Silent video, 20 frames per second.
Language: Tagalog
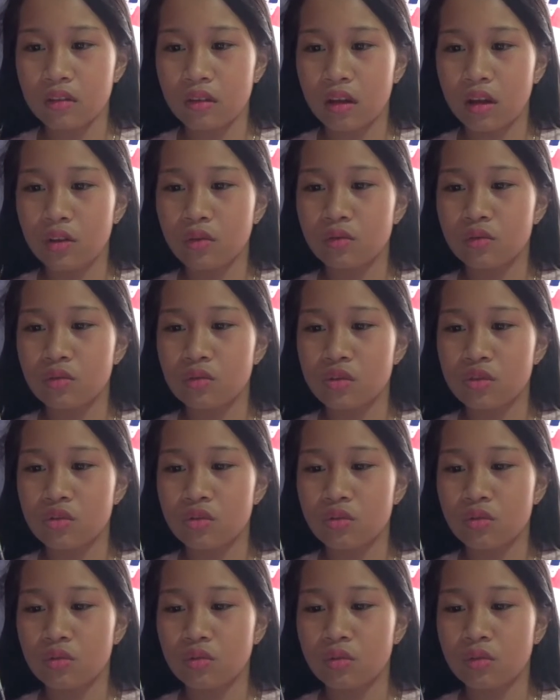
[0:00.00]
anong
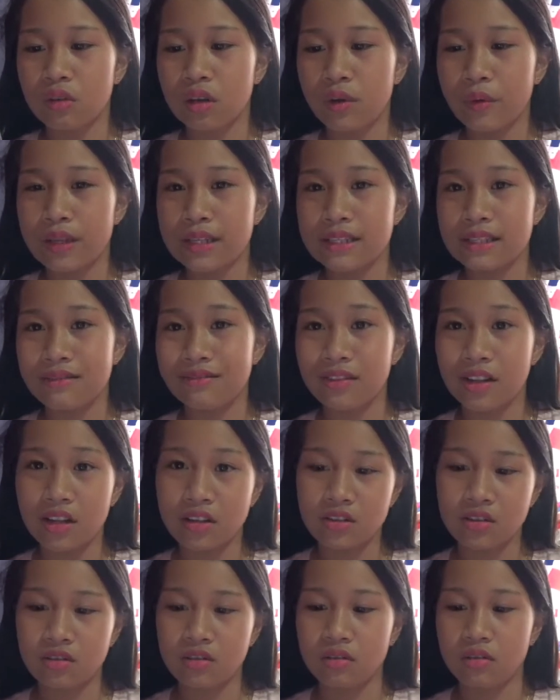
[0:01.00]
gustong gawin sa
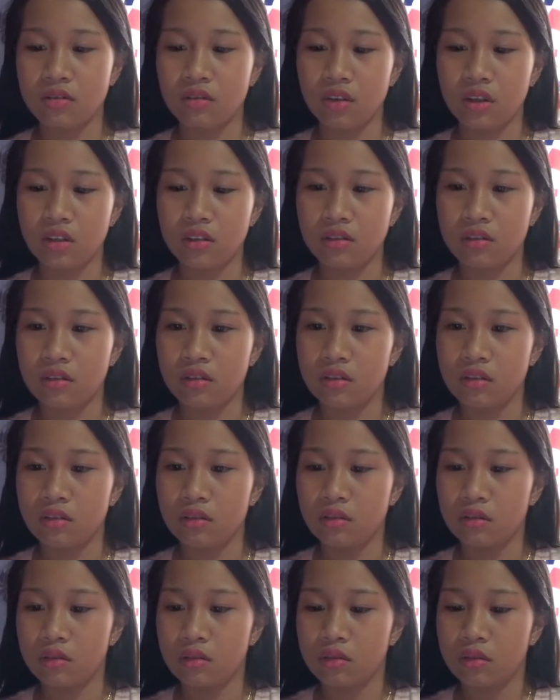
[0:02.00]
vlogs ko and
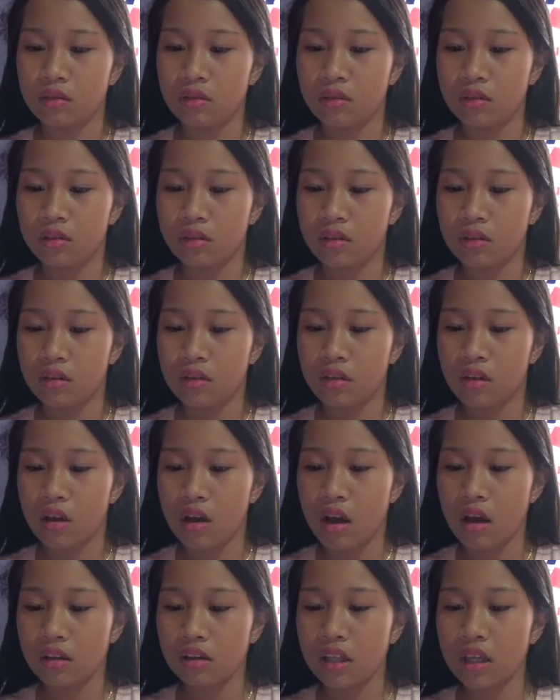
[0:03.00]
ito.
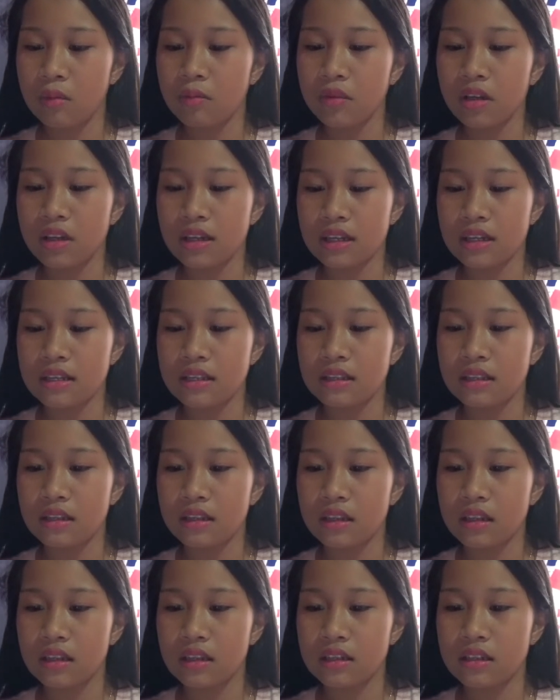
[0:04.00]
Ang name niya rin
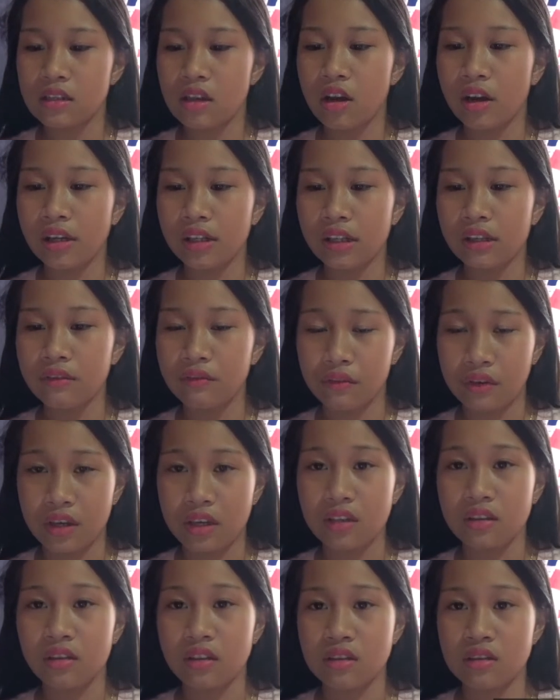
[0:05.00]
is Hearty
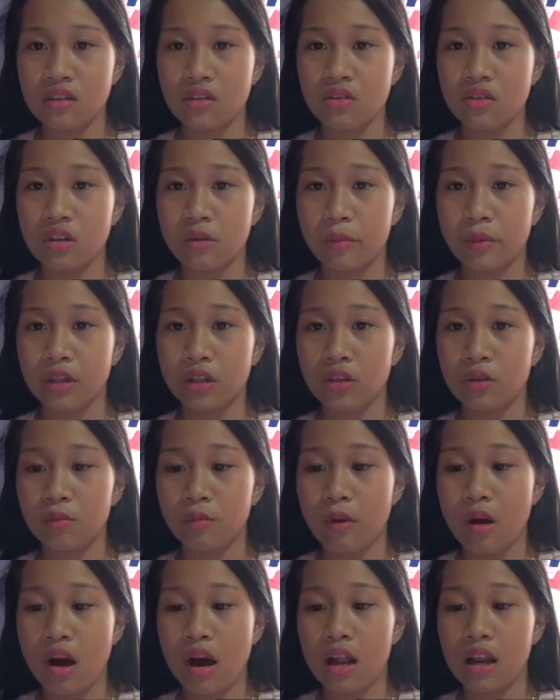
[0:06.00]
Fate kasi yun naman yung
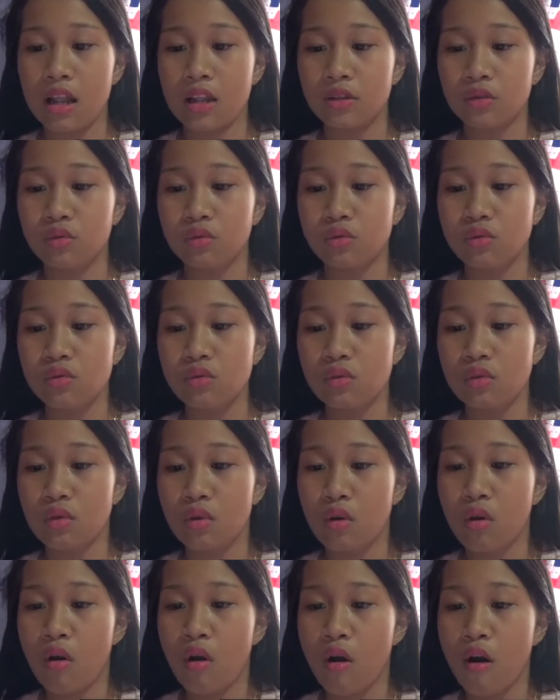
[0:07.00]
pangalan nung
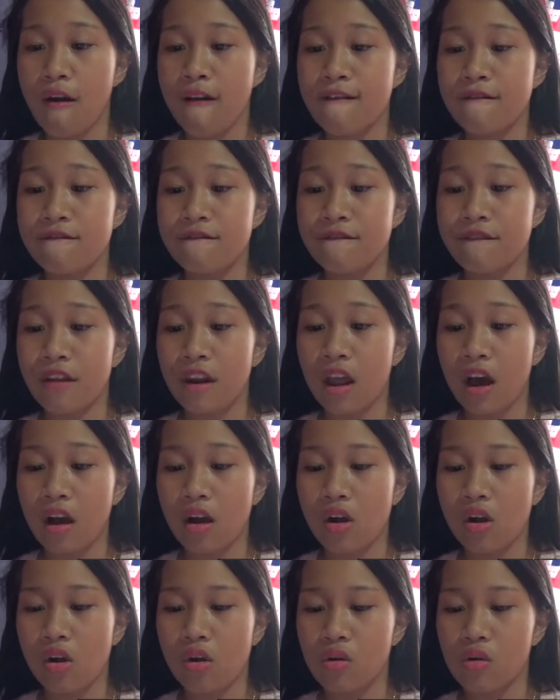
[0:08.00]

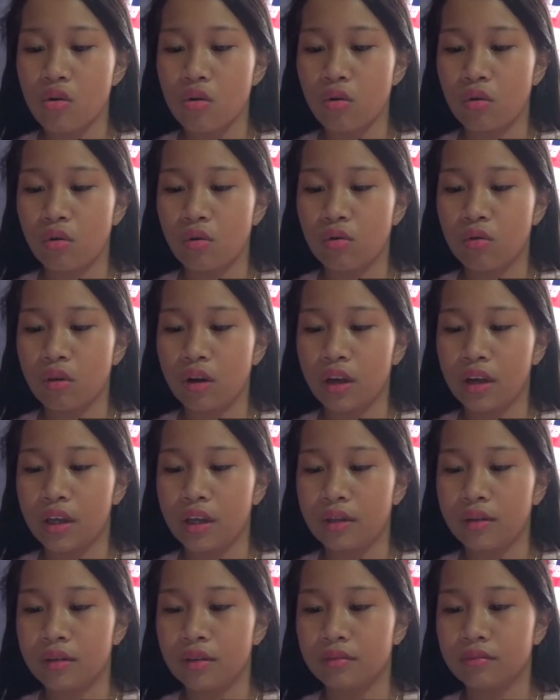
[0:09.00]
vlog ko.
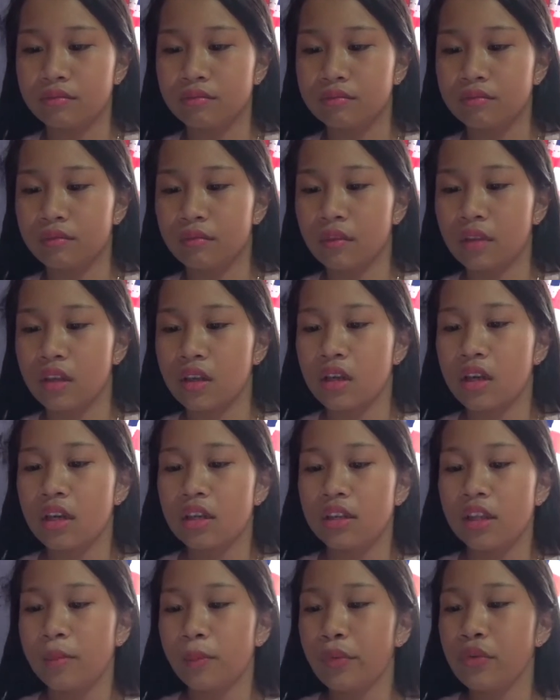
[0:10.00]
Ayan.
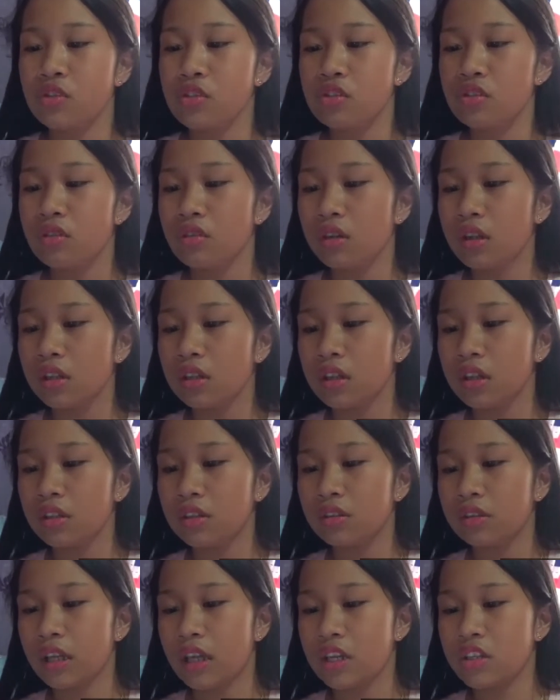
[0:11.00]
Na-post ko na dito,
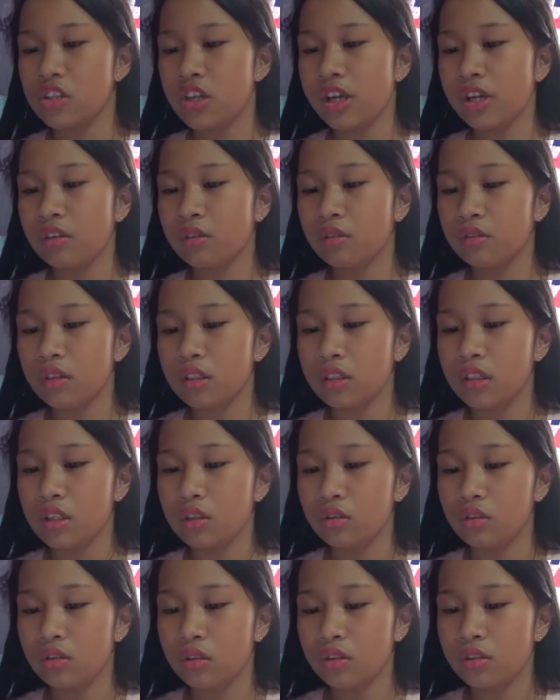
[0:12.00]
na-share ko na
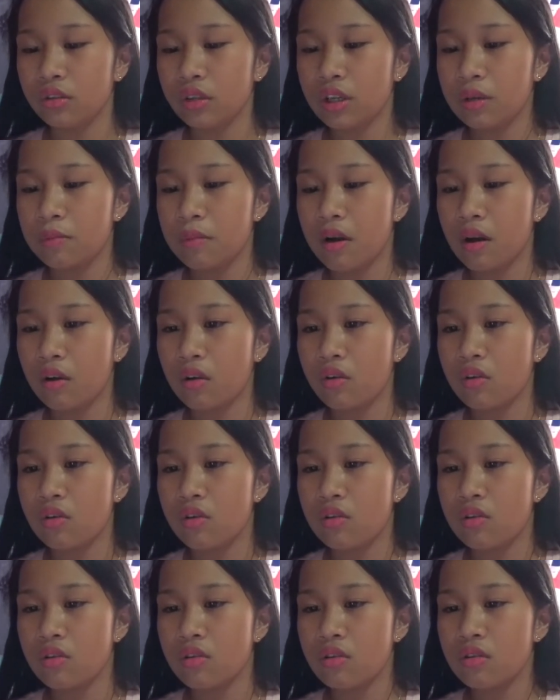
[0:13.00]
dito yung iba
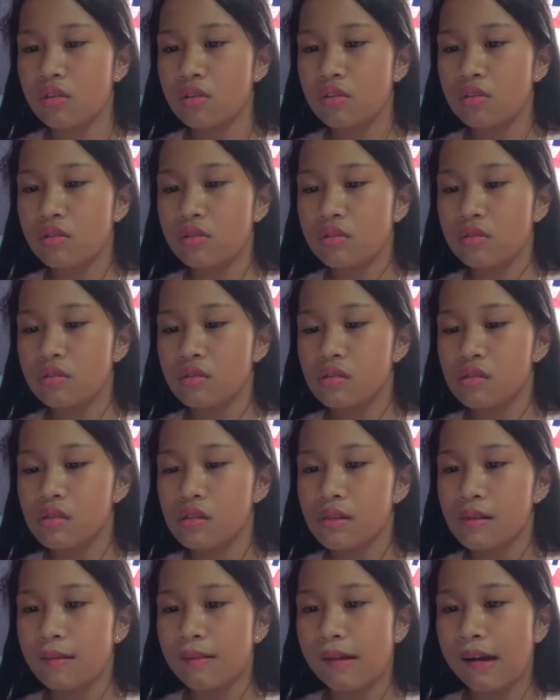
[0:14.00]
kong
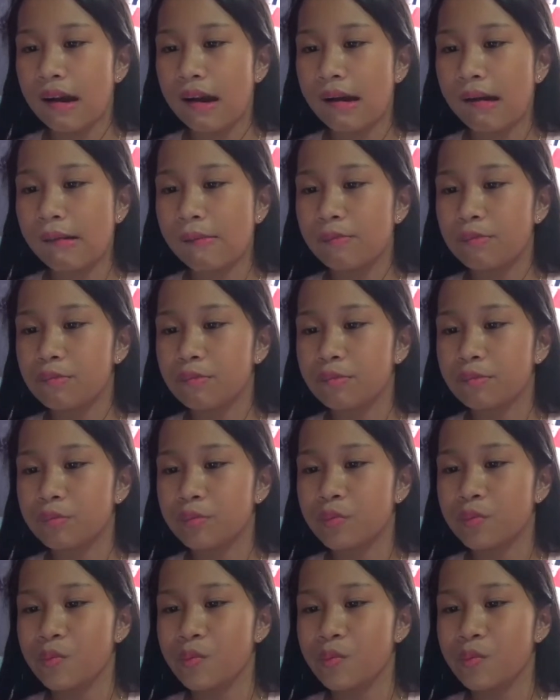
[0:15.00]
um,